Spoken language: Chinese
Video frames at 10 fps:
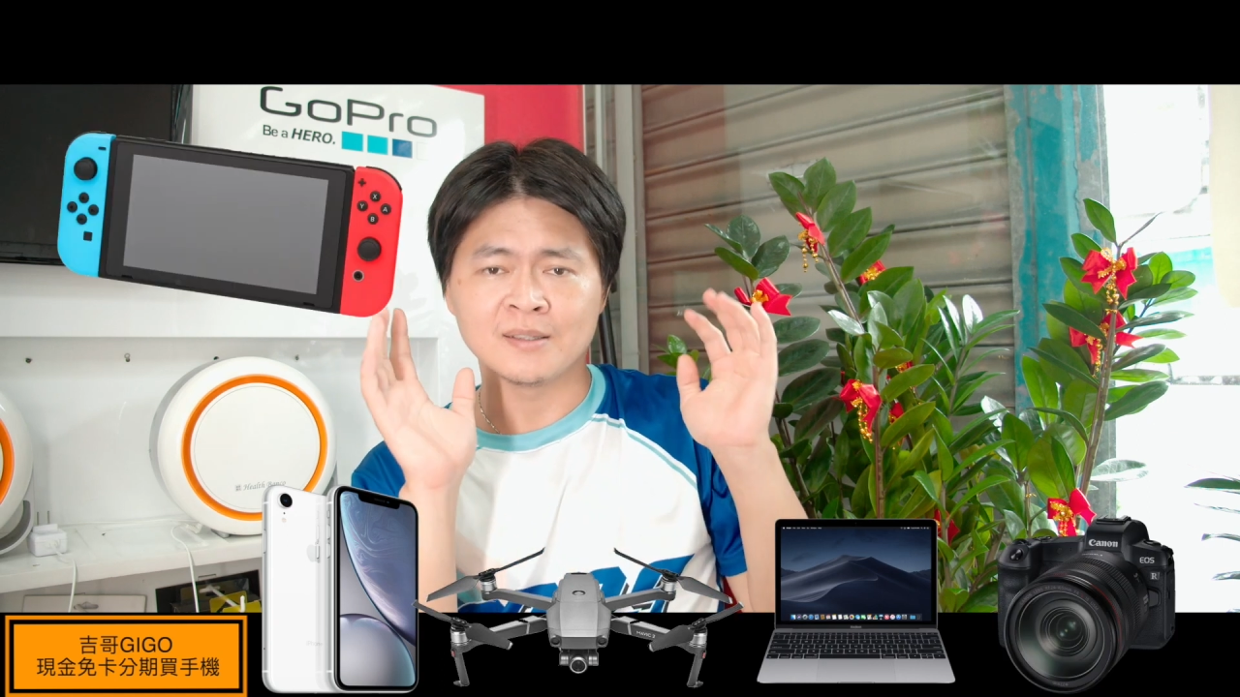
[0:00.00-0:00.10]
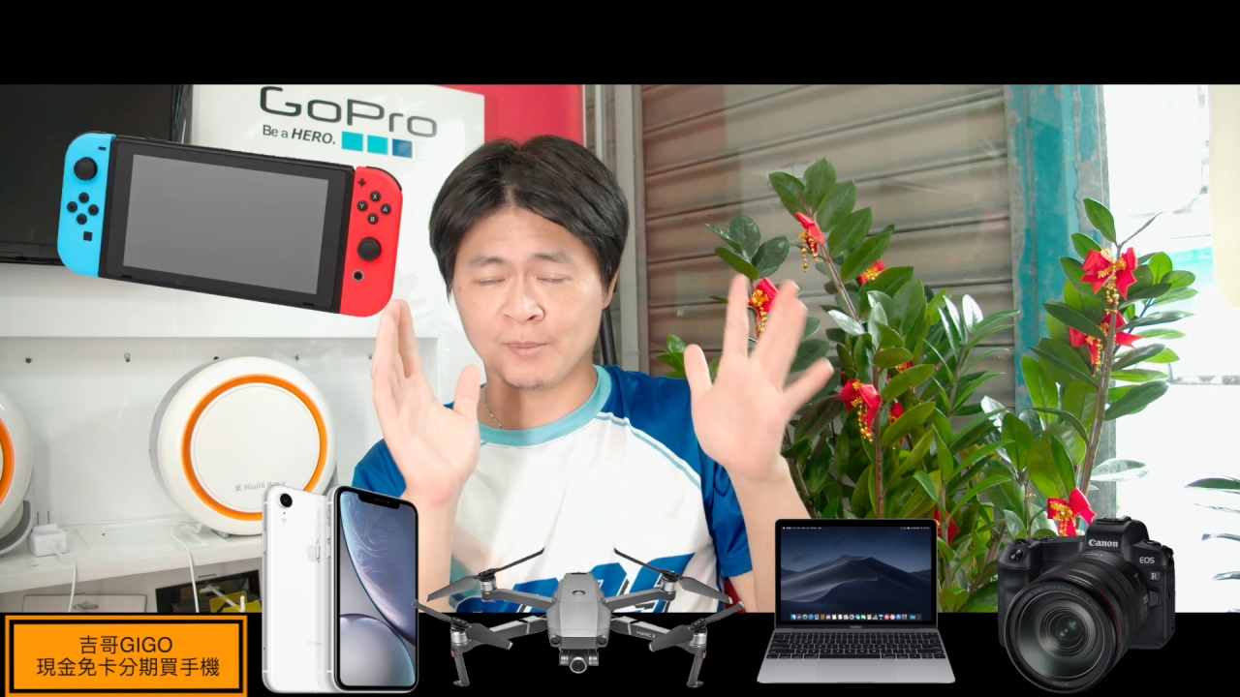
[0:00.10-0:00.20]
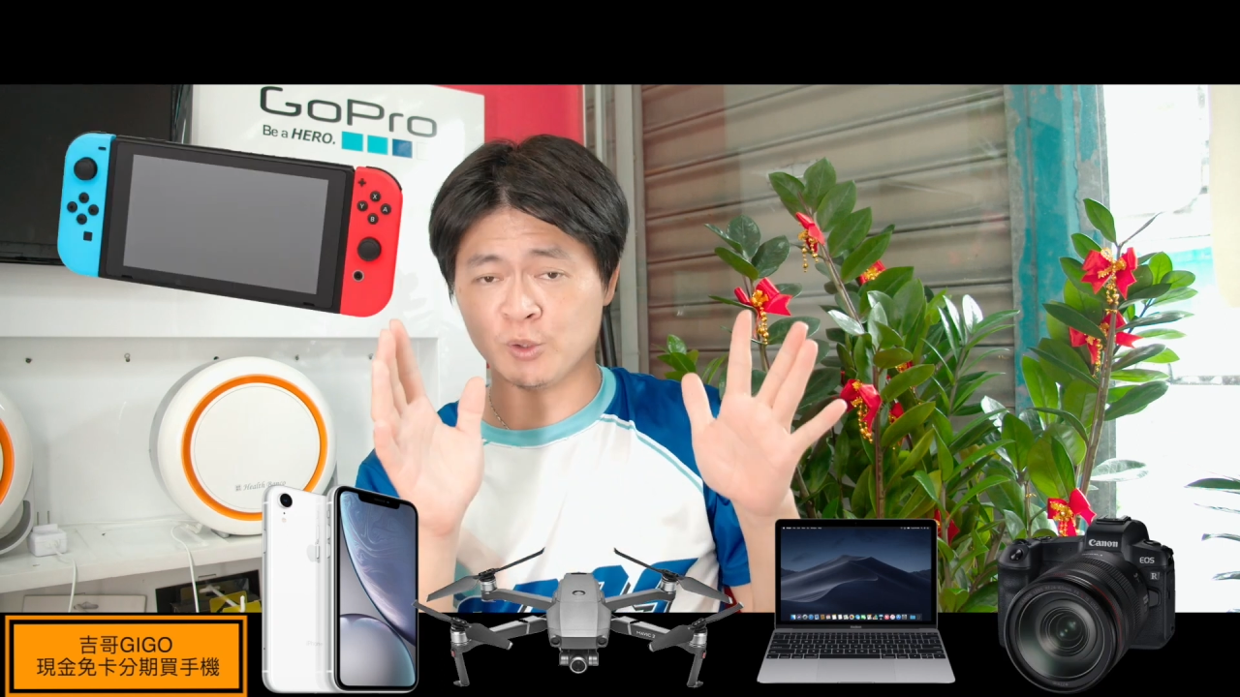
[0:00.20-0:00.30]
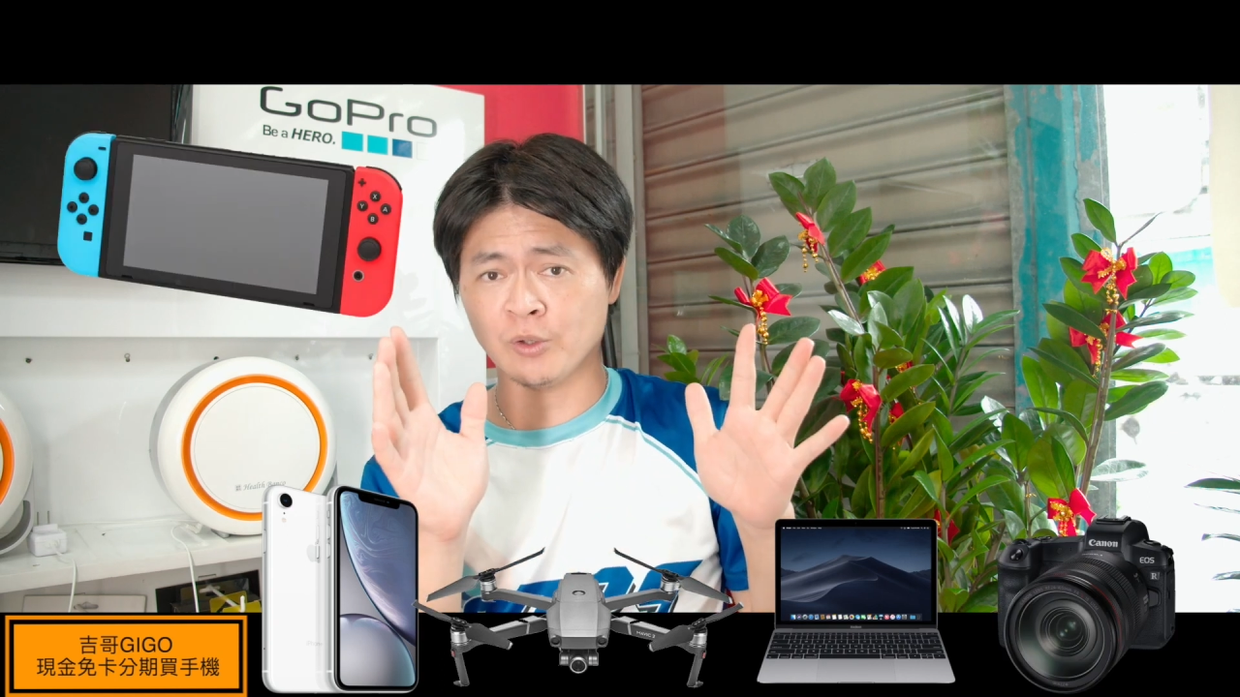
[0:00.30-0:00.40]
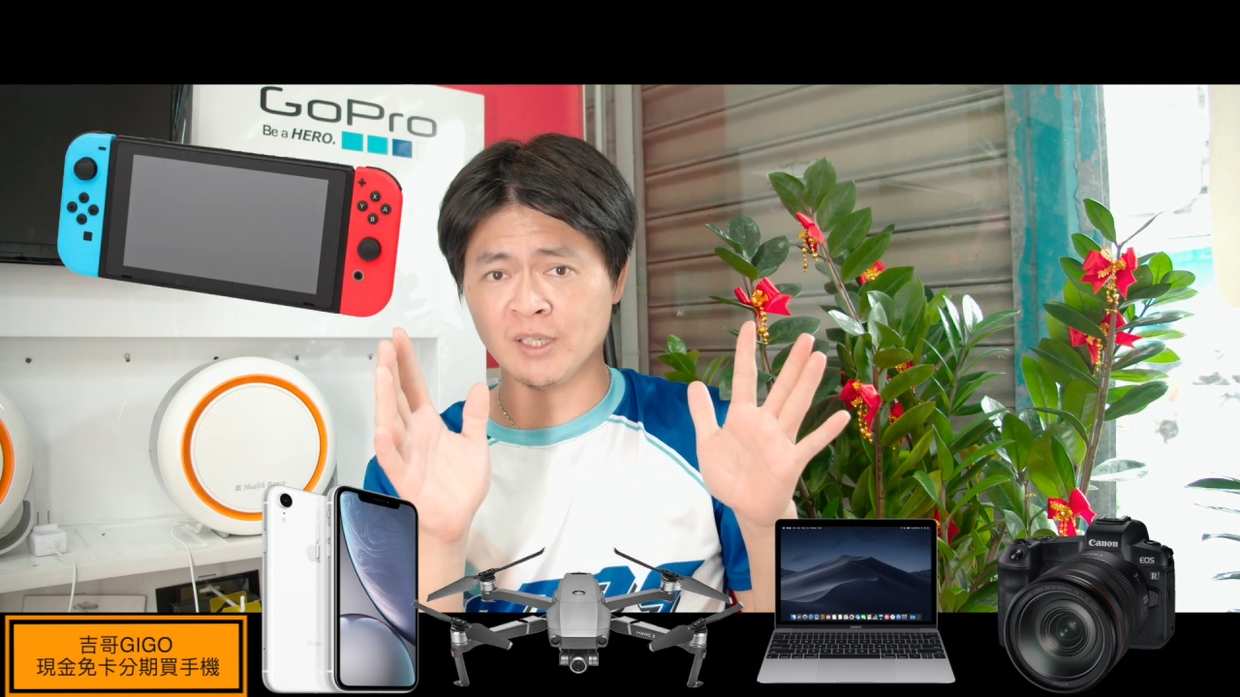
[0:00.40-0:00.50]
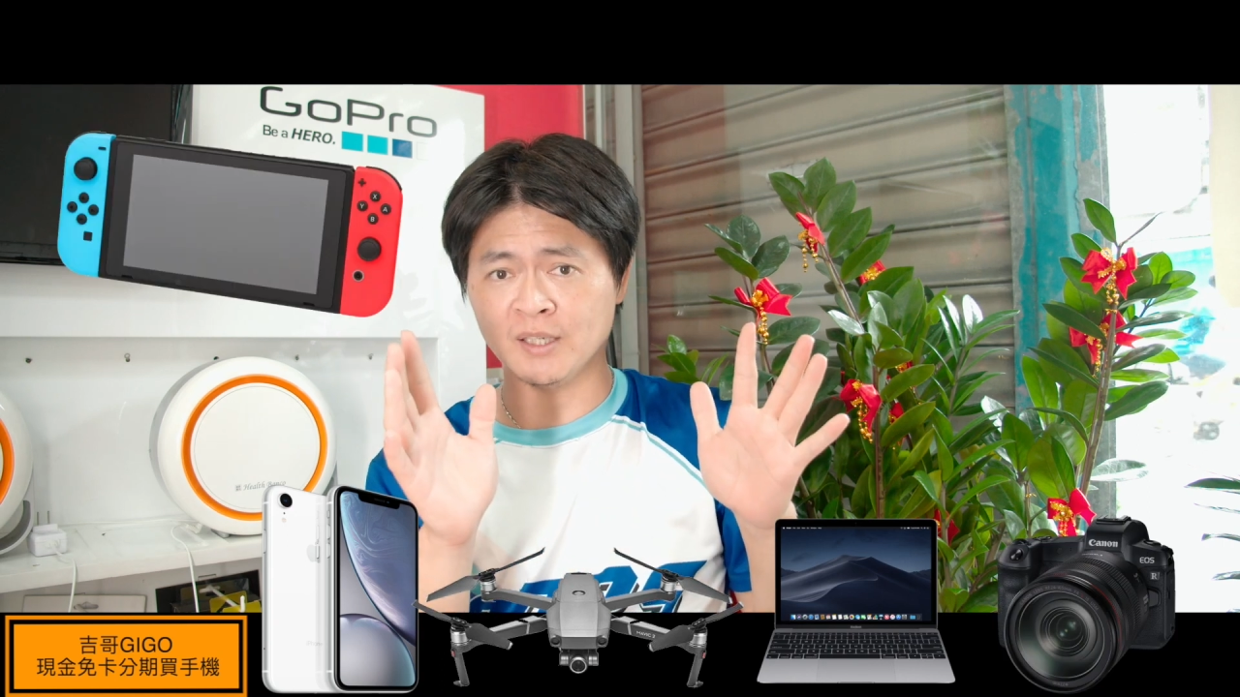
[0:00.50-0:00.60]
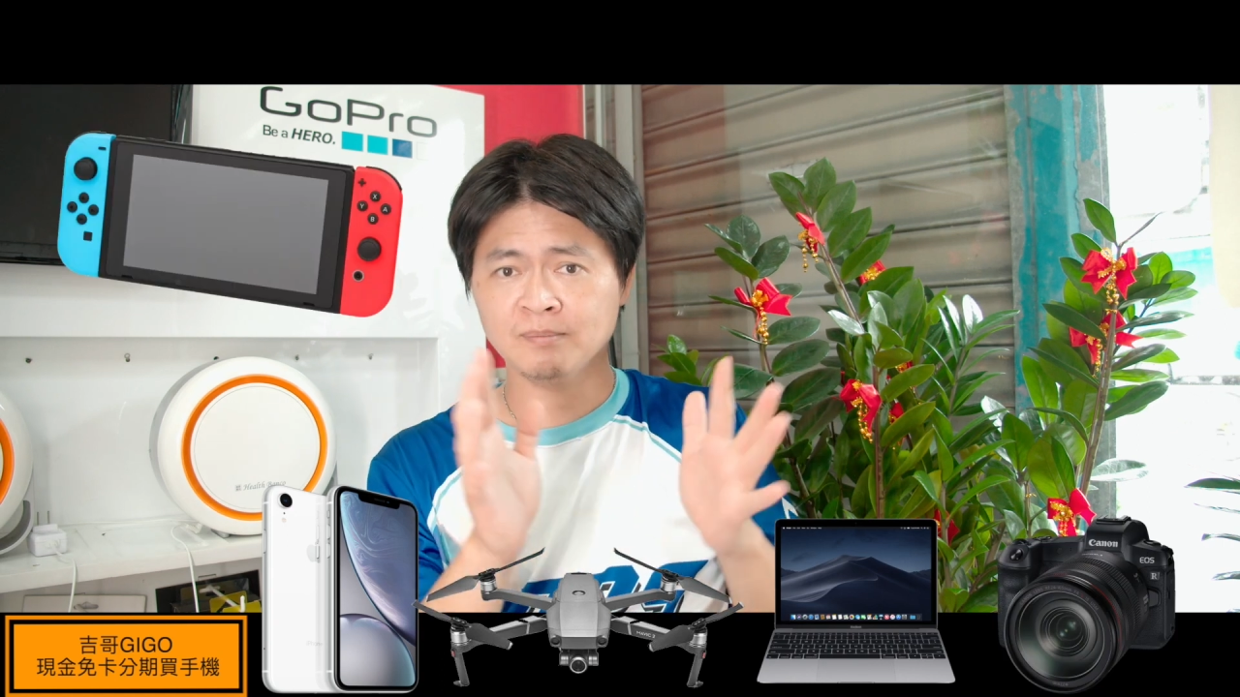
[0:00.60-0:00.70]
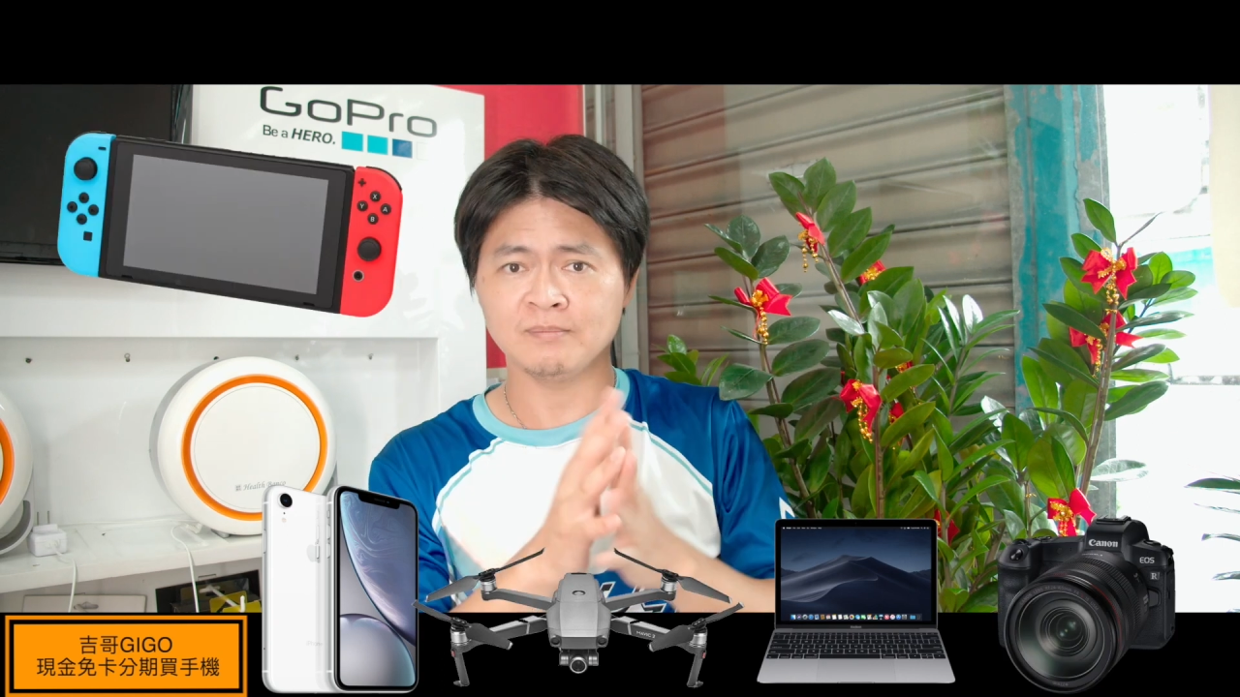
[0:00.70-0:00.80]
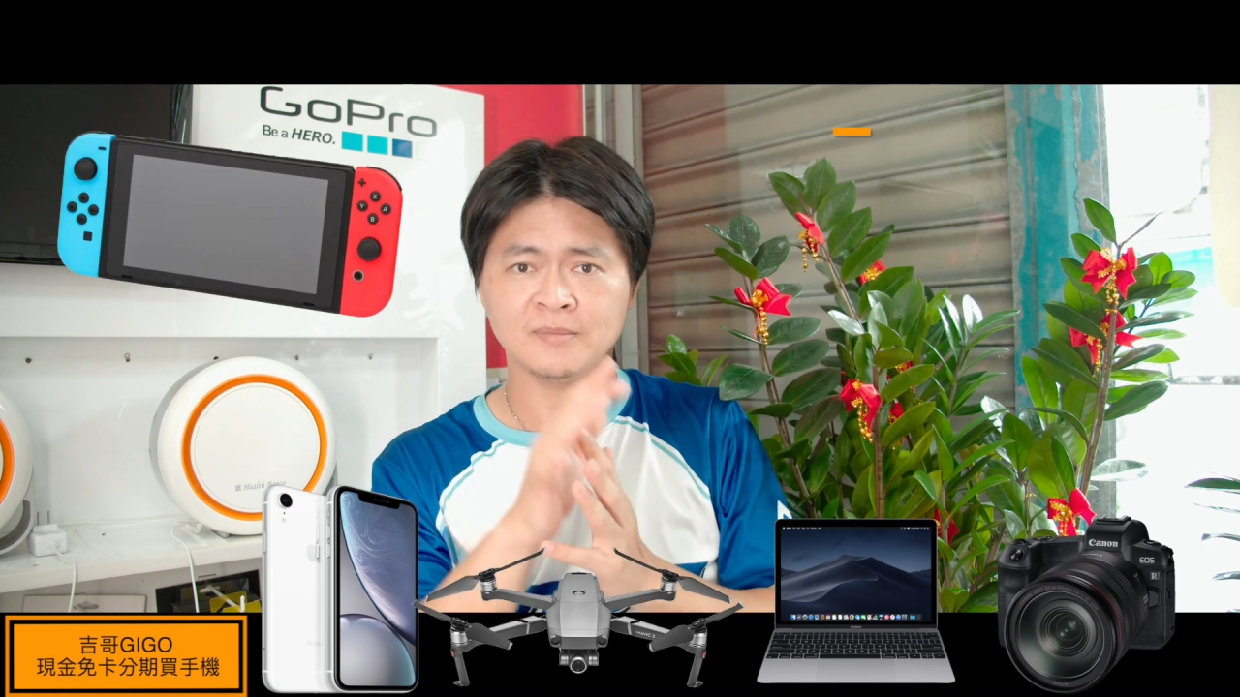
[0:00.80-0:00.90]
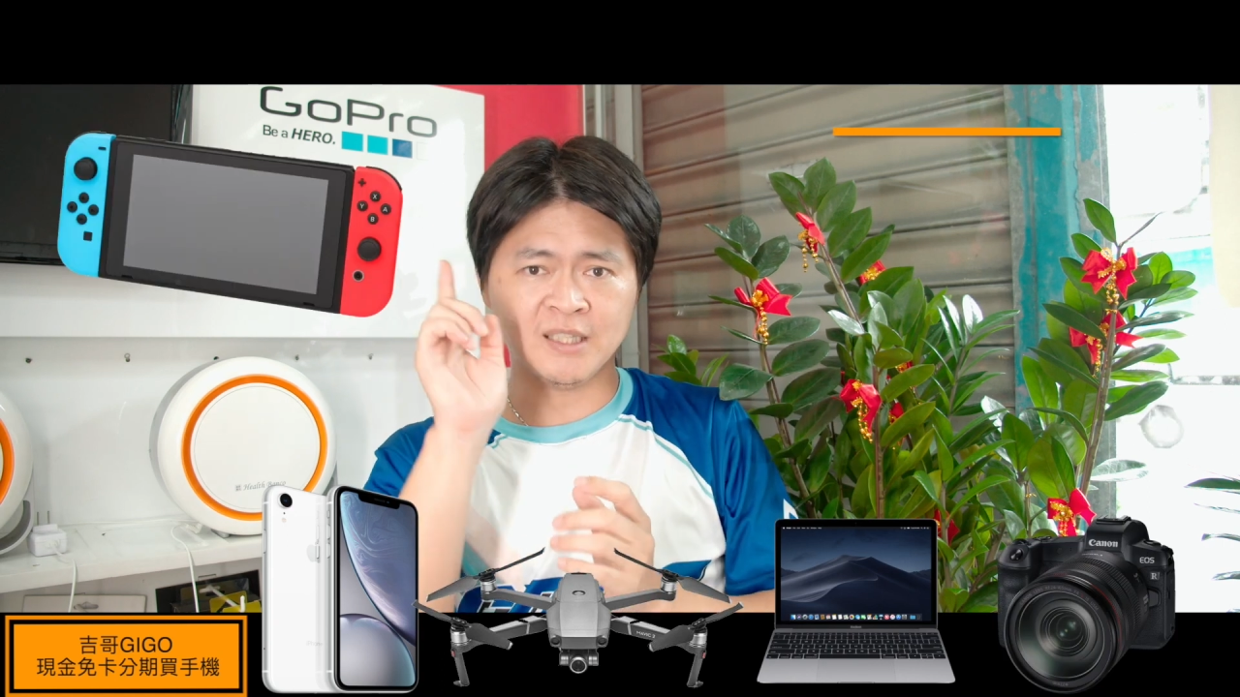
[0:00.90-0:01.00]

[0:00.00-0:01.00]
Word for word: 怎么做呢？